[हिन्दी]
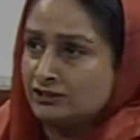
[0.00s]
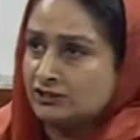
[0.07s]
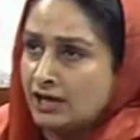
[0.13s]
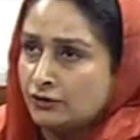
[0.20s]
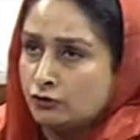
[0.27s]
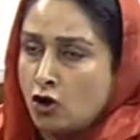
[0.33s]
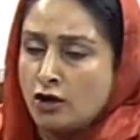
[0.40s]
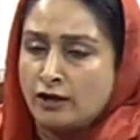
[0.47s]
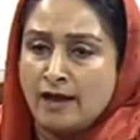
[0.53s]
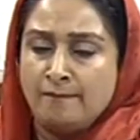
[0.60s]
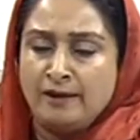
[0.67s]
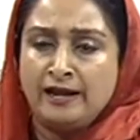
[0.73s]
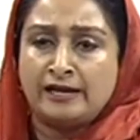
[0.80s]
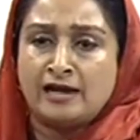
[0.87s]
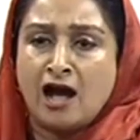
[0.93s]
आज सड़कों पे
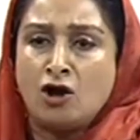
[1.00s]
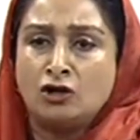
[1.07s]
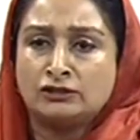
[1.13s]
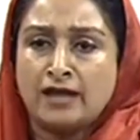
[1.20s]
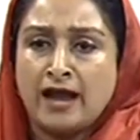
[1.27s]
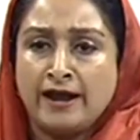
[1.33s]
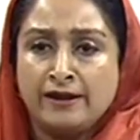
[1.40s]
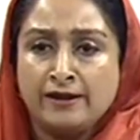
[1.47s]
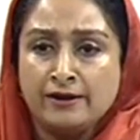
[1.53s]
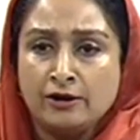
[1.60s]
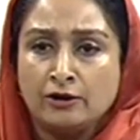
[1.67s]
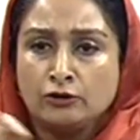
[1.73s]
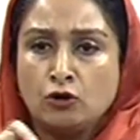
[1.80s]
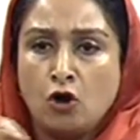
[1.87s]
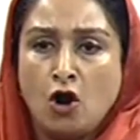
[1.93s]
भी लिखा होता है
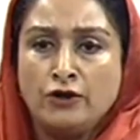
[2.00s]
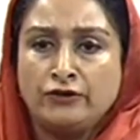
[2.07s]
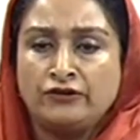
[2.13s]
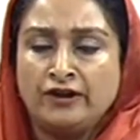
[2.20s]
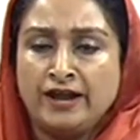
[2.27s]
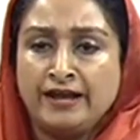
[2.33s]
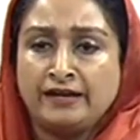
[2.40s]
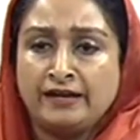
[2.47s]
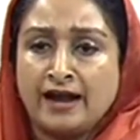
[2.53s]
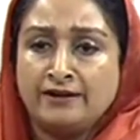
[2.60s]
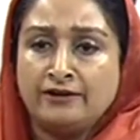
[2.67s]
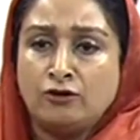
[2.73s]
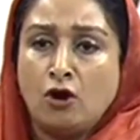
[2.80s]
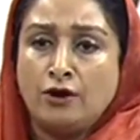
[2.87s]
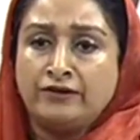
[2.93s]
डोंट ड्रिंक
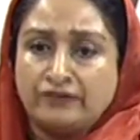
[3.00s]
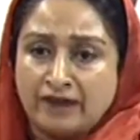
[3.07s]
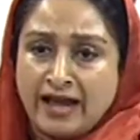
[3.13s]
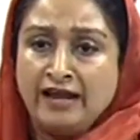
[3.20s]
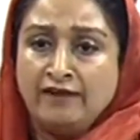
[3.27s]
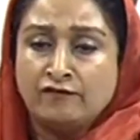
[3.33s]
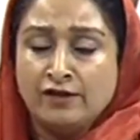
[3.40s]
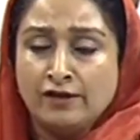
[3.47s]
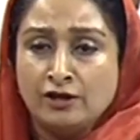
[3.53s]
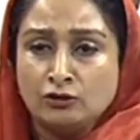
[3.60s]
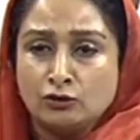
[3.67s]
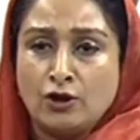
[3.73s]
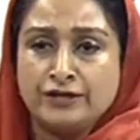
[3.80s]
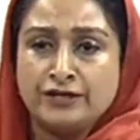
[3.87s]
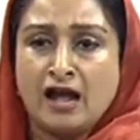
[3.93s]
एंड डोंट ड्राइव
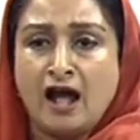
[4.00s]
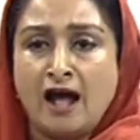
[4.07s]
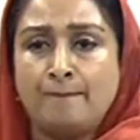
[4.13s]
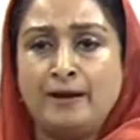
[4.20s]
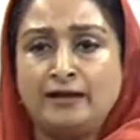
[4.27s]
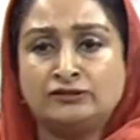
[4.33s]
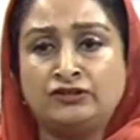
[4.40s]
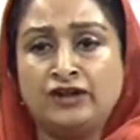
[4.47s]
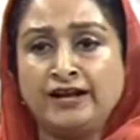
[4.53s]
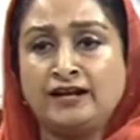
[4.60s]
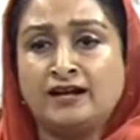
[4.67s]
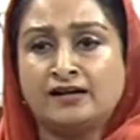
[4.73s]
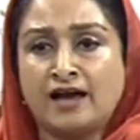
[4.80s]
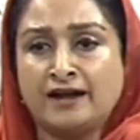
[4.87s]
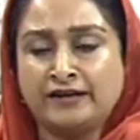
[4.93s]
तो यहाँ पे
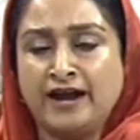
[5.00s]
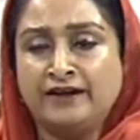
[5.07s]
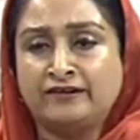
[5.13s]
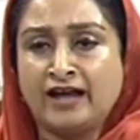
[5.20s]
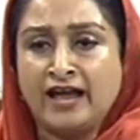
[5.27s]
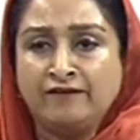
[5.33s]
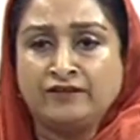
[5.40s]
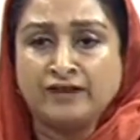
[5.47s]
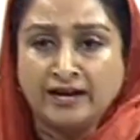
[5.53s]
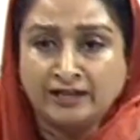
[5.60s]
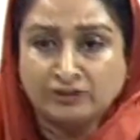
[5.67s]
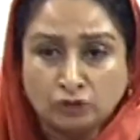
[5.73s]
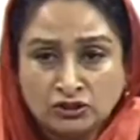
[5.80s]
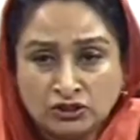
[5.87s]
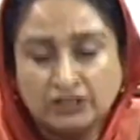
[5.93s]
ड्रिंक करके ड्राइव किया
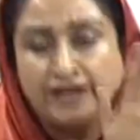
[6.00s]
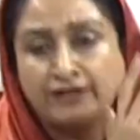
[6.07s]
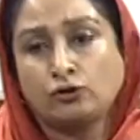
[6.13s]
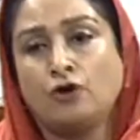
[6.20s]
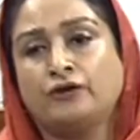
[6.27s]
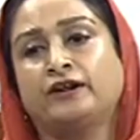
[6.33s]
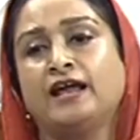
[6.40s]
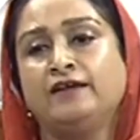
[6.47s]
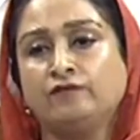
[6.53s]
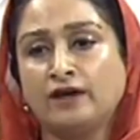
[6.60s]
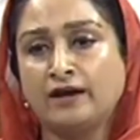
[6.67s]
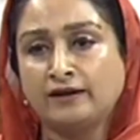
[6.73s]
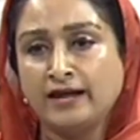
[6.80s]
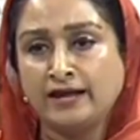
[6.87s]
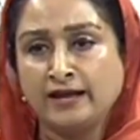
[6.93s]
ये तो स्टेट को ड्राइव
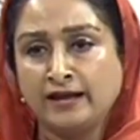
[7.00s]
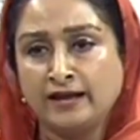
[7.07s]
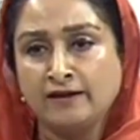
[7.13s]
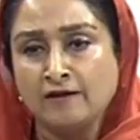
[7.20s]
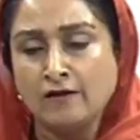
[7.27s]
कर रहे हैं